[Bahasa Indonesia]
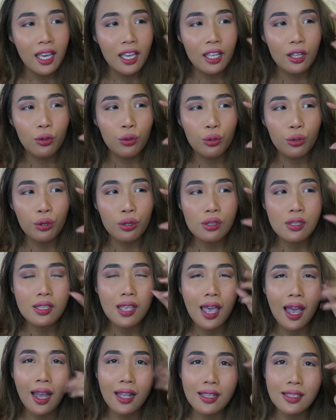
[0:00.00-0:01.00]
itu
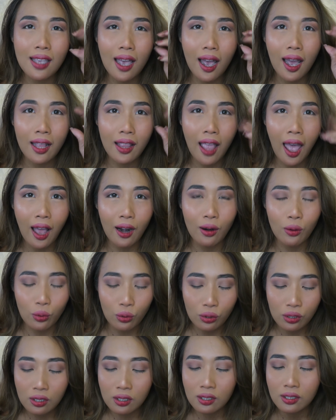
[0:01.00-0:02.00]
sangat-sangat
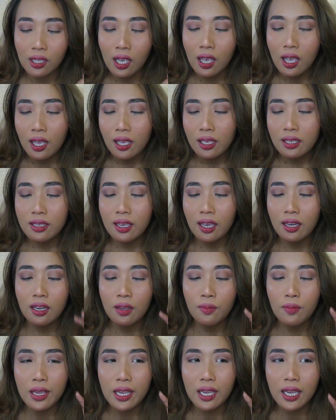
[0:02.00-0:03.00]
halus
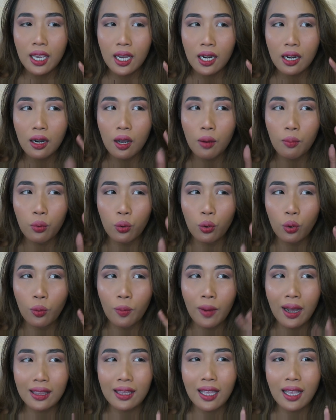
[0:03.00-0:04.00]
jadi bikin bulu
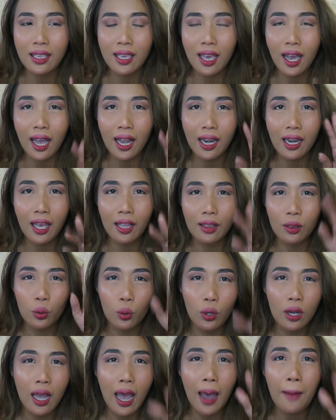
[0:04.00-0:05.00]
matanya kalian
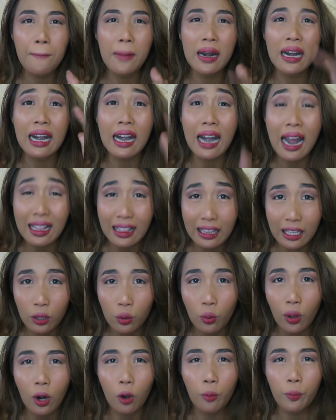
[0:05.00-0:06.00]
tuh nggak berat
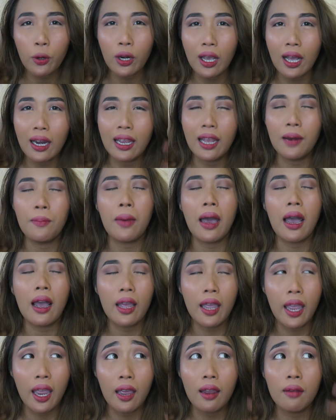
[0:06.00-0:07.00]
gitu walaupun kalian
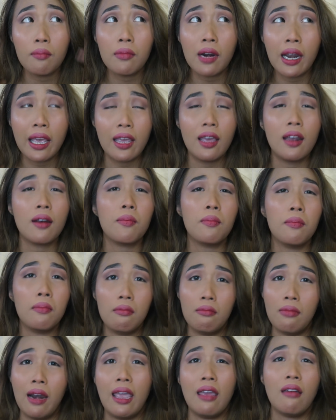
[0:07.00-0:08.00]
pakai layer
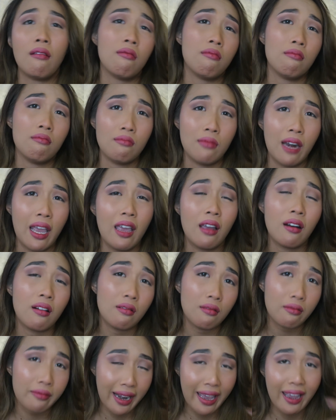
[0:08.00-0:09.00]
layer layer
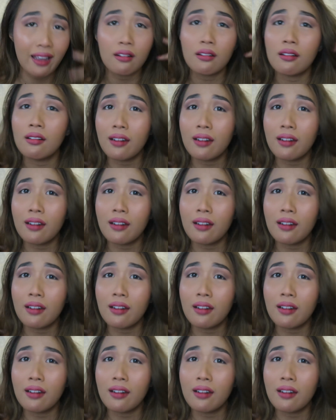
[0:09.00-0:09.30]
layer